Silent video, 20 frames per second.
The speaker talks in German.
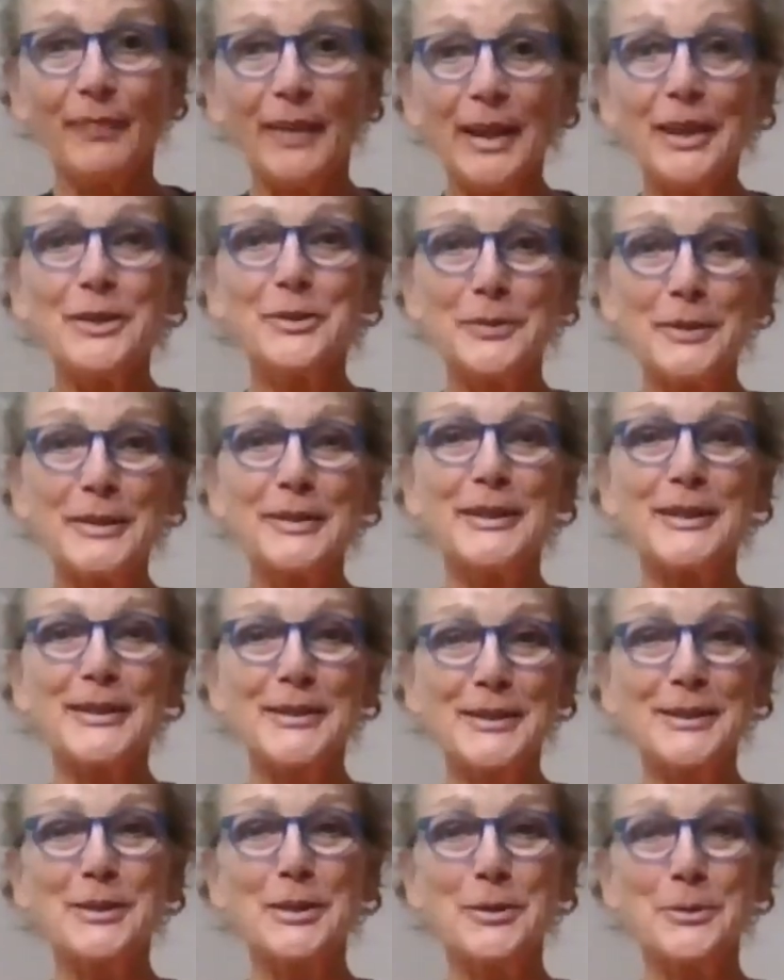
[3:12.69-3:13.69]
Ich finde, das
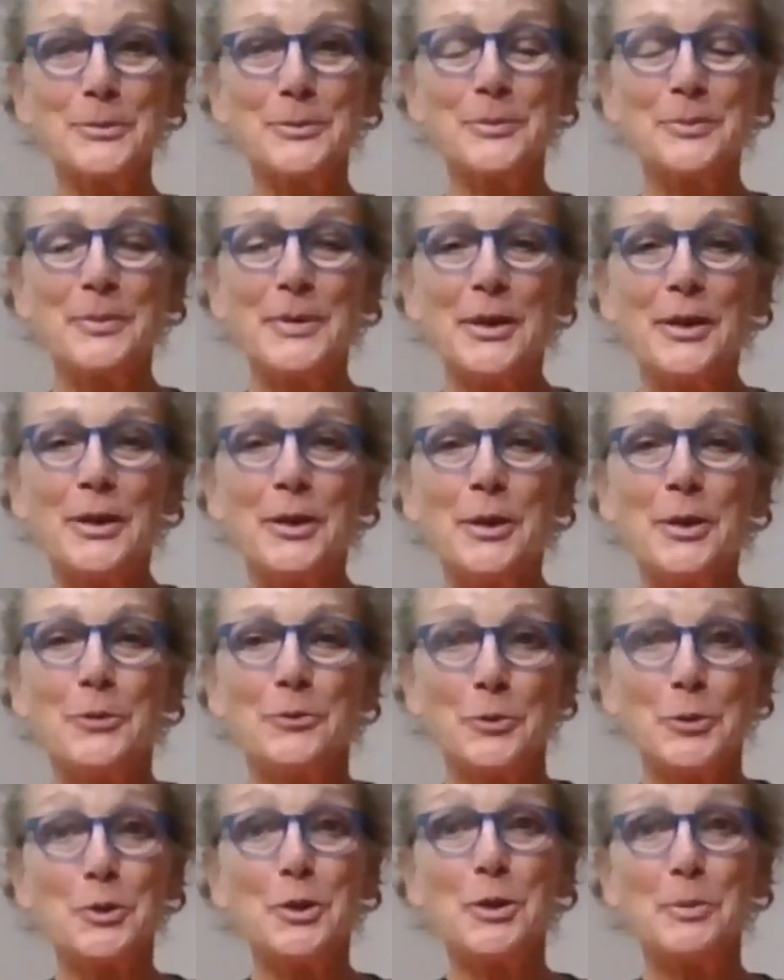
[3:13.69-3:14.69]
ist ein
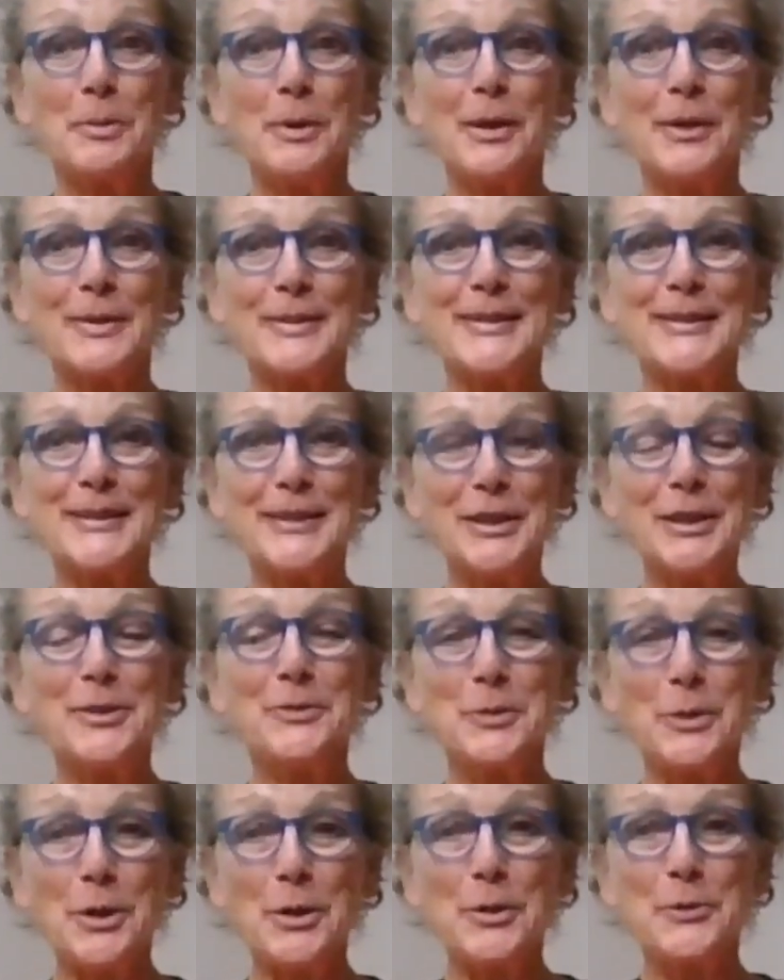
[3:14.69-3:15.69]
wunderbares Ziel,
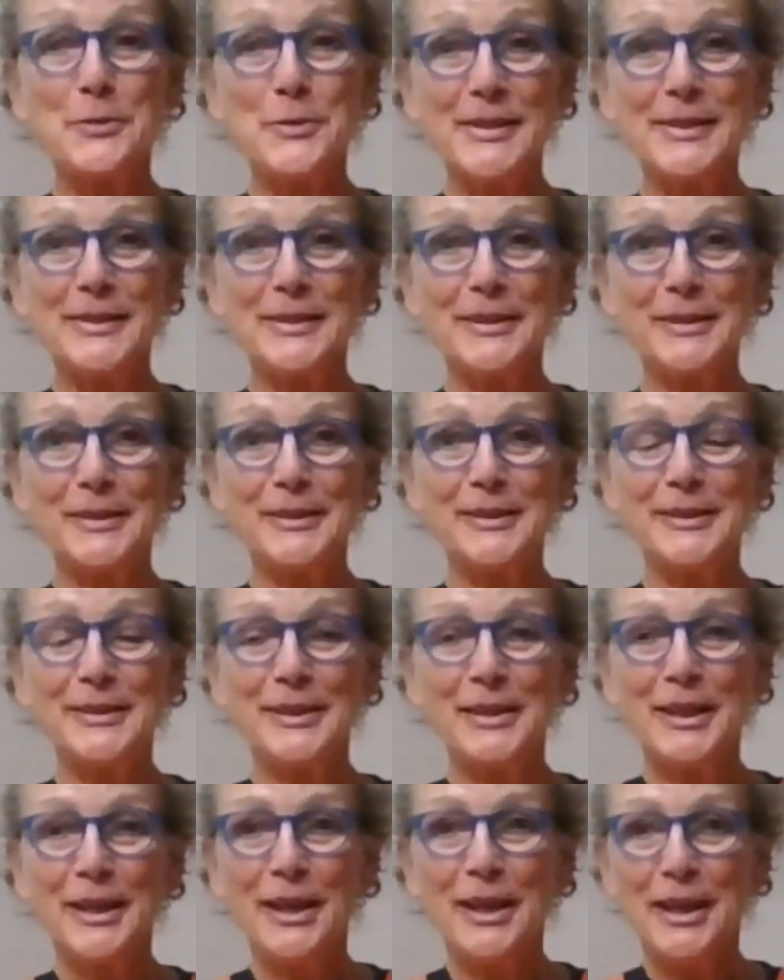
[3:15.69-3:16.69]
worauf es sich
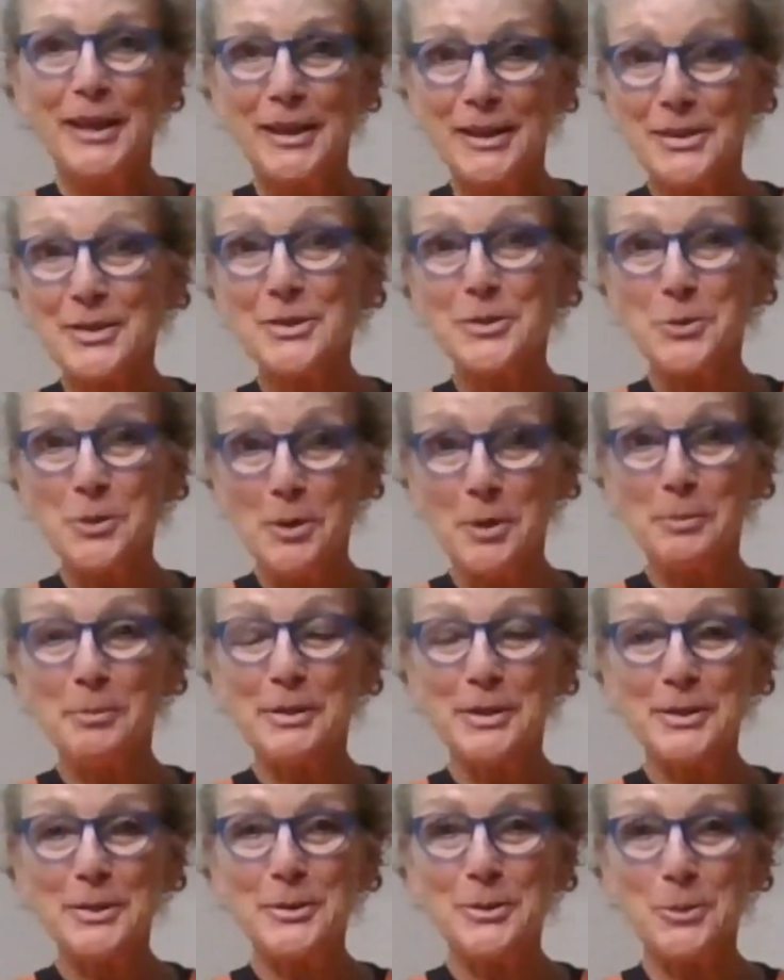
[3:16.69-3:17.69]

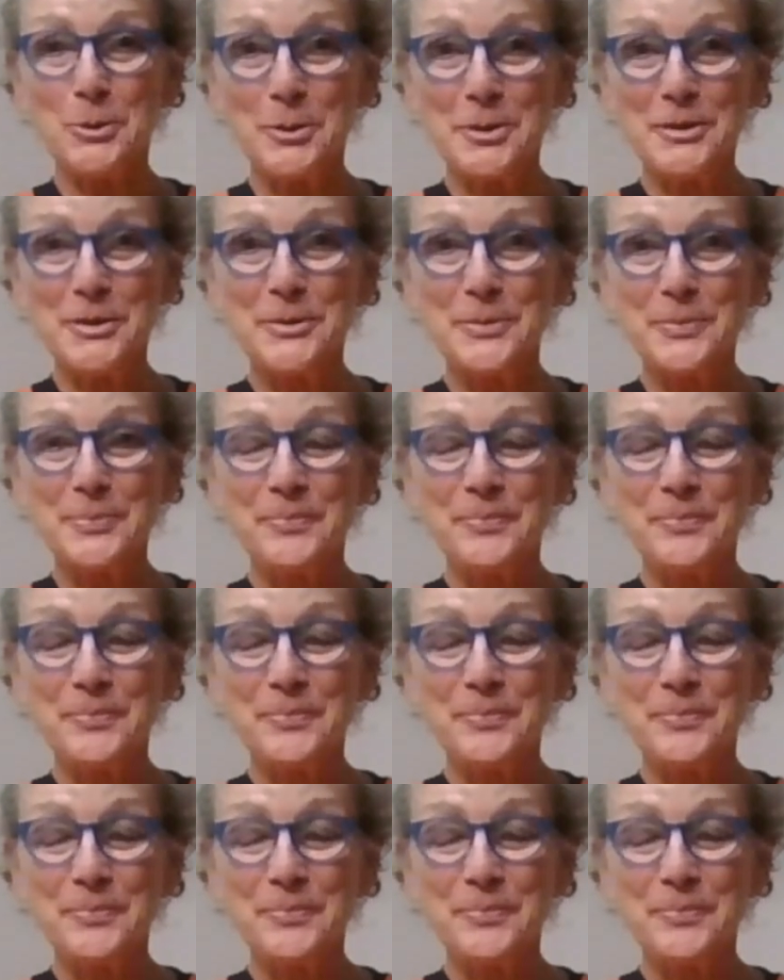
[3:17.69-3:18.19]
hinzuarbeiten lohnt.